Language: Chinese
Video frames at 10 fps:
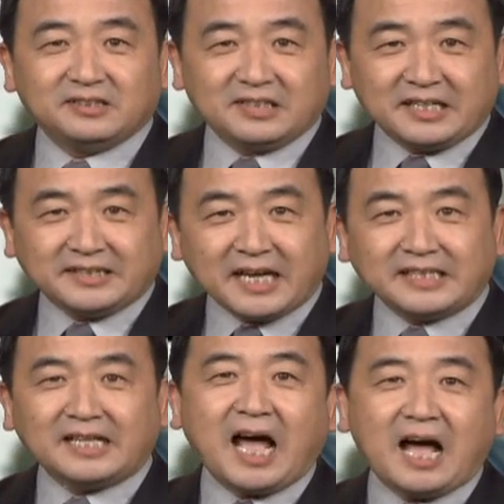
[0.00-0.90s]
在加
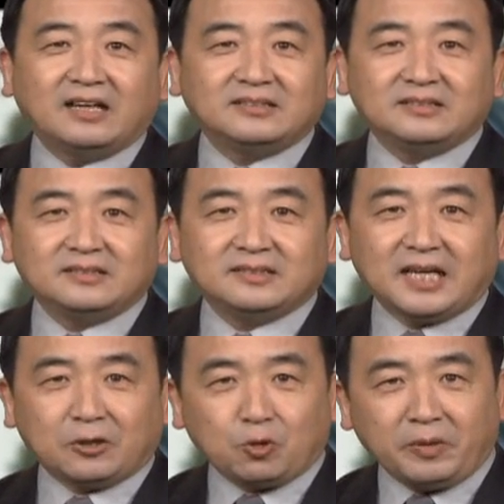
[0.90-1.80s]
拿大，
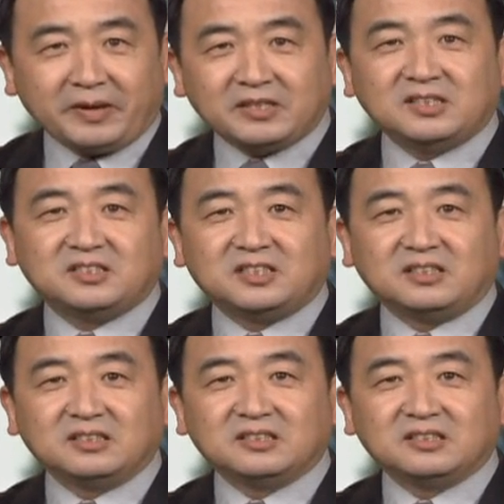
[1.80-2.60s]
在魁北克省。